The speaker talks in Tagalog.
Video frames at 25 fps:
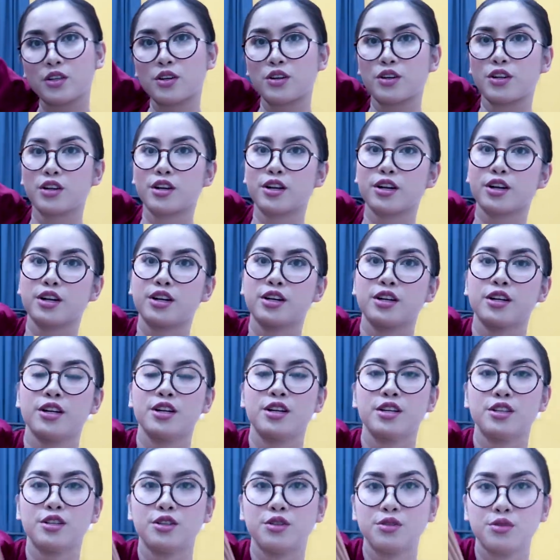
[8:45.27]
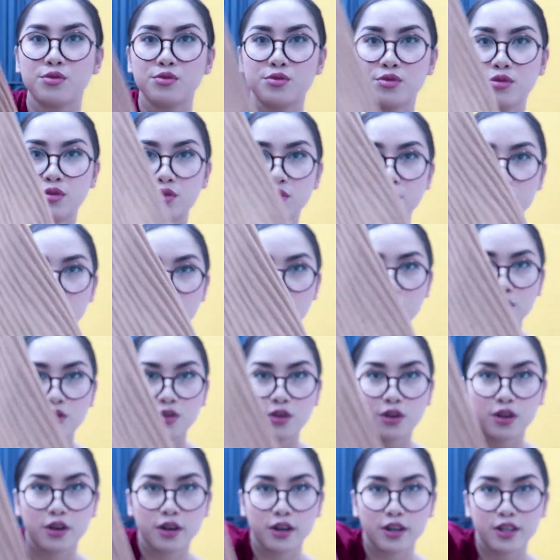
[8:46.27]
Color, nude, nude
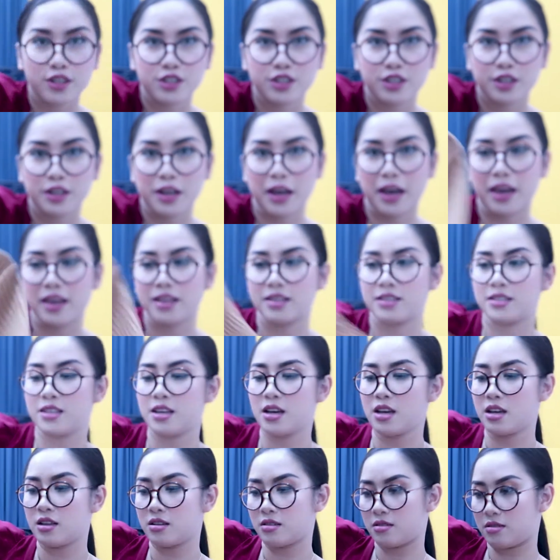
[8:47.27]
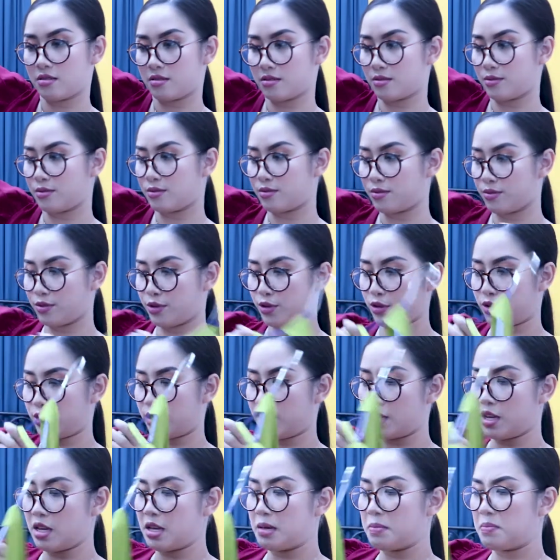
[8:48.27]
color siya, guys. So, yun.
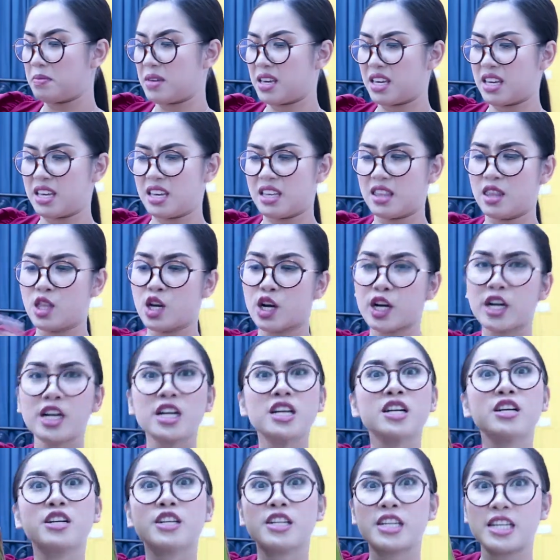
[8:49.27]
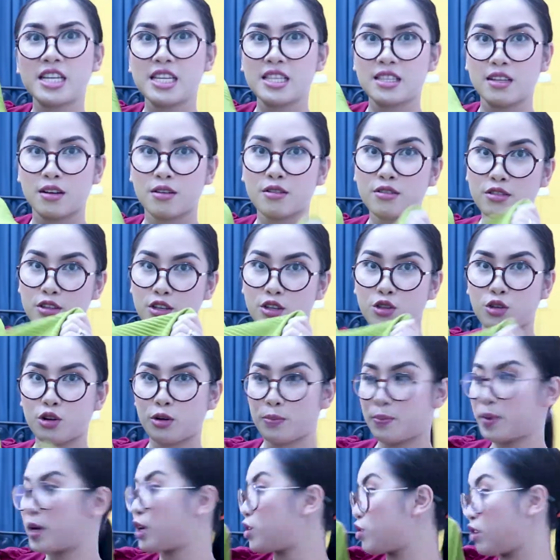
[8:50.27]
May dark green ako nito,
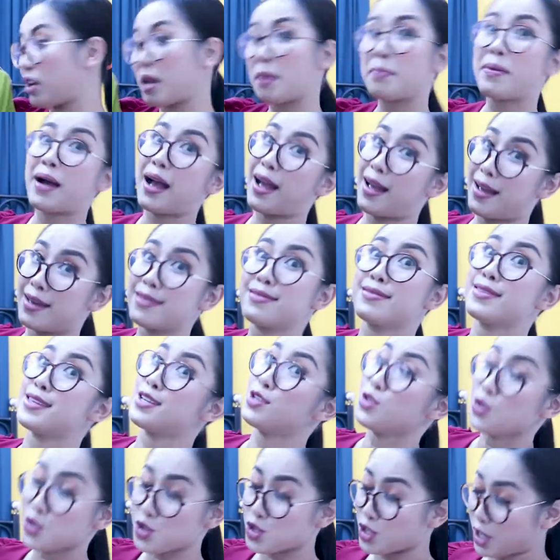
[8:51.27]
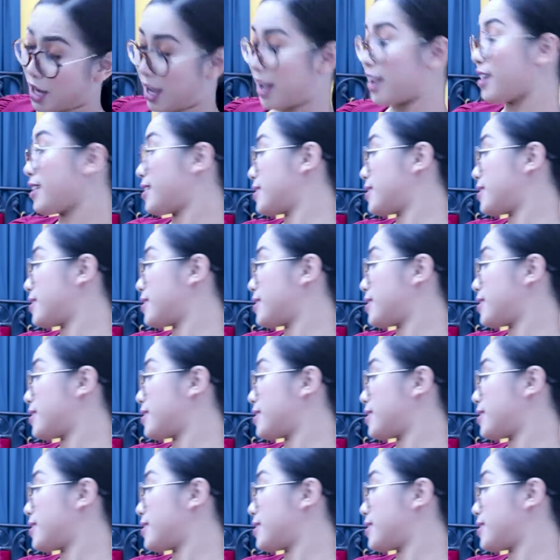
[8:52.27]
pero labahan din siya.